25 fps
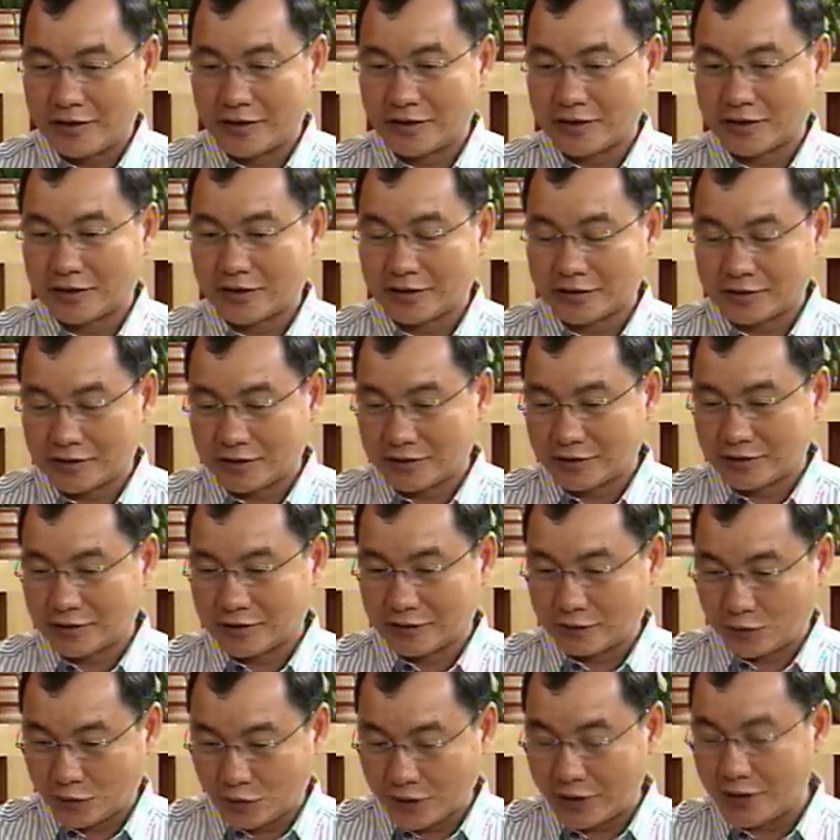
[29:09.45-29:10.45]
一个是
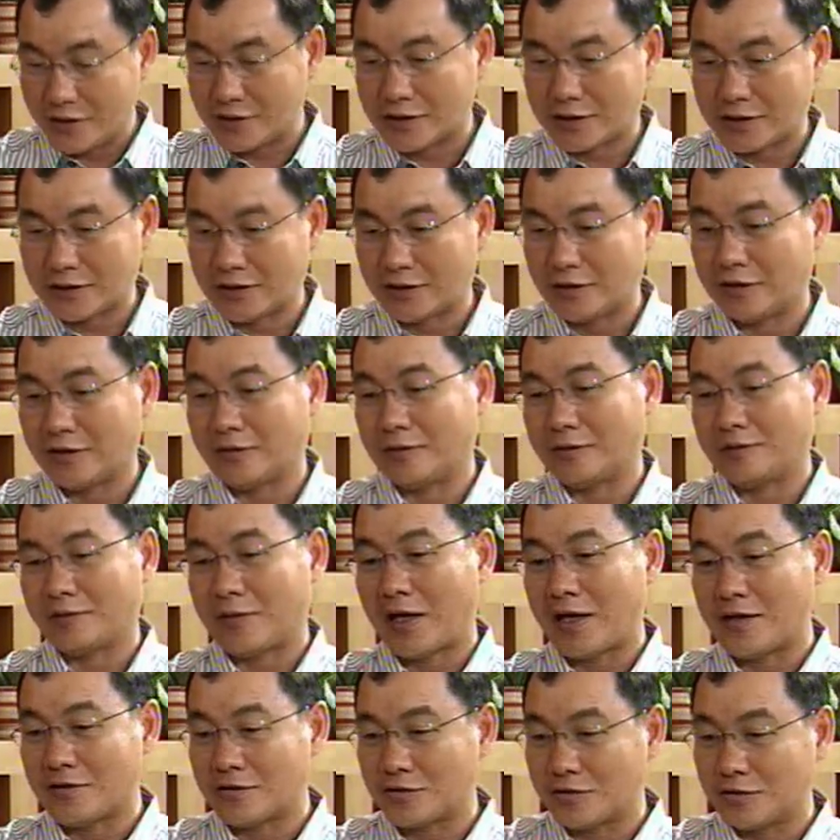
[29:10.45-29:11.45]
为这个
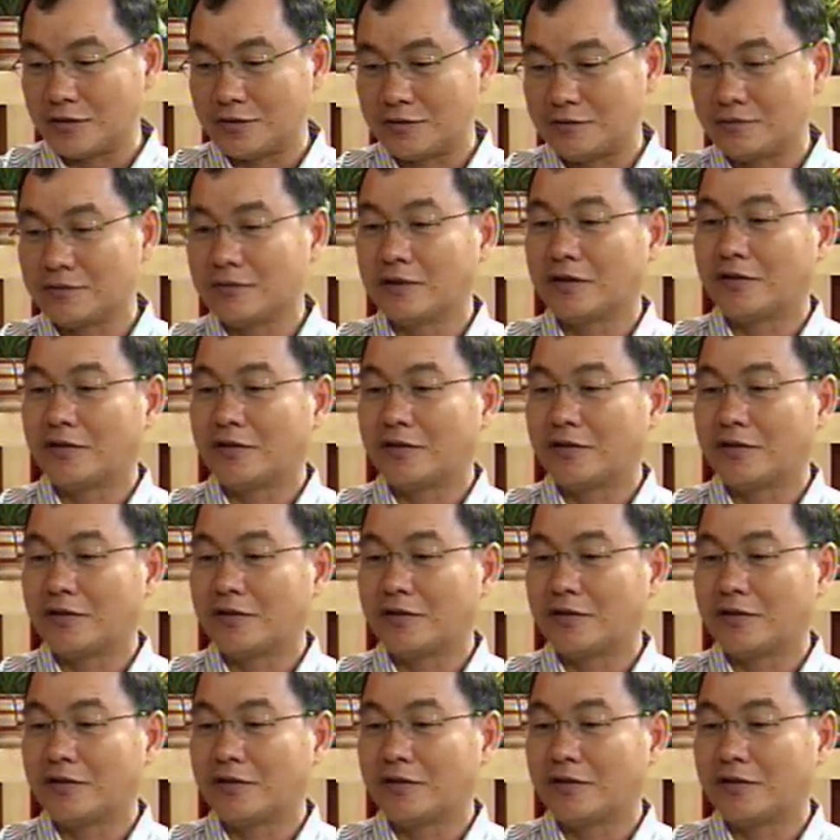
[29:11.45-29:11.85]
安顺